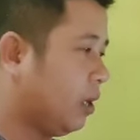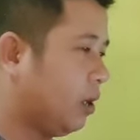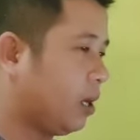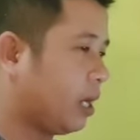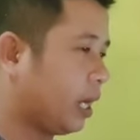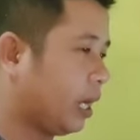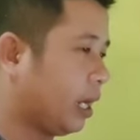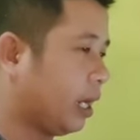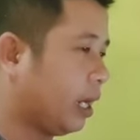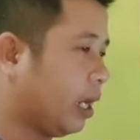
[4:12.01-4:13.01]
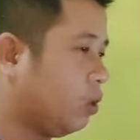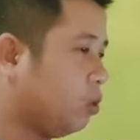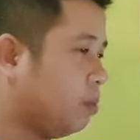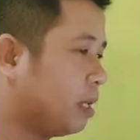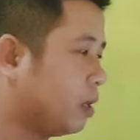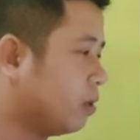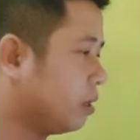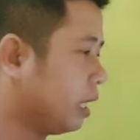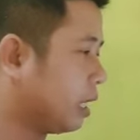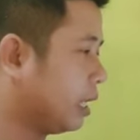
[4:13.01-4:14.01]
Oke, lalu
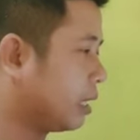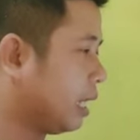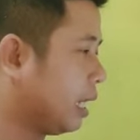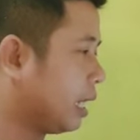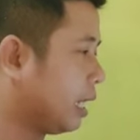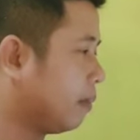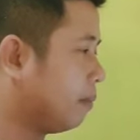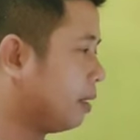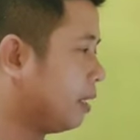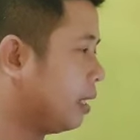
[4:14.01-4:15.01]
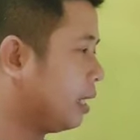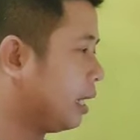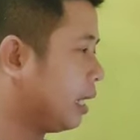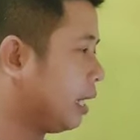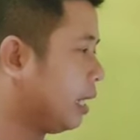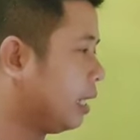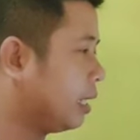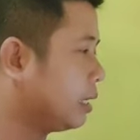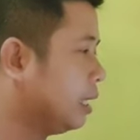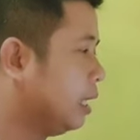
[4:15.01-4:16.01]
berikutnya kita akan
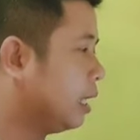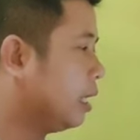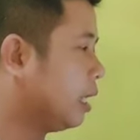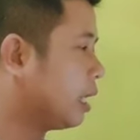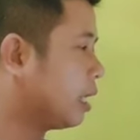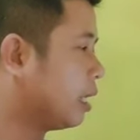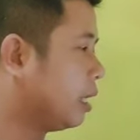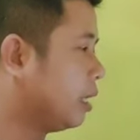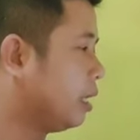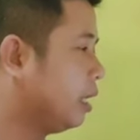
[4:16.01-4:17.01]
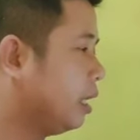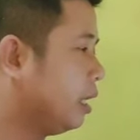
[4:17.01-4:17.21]
melihat dari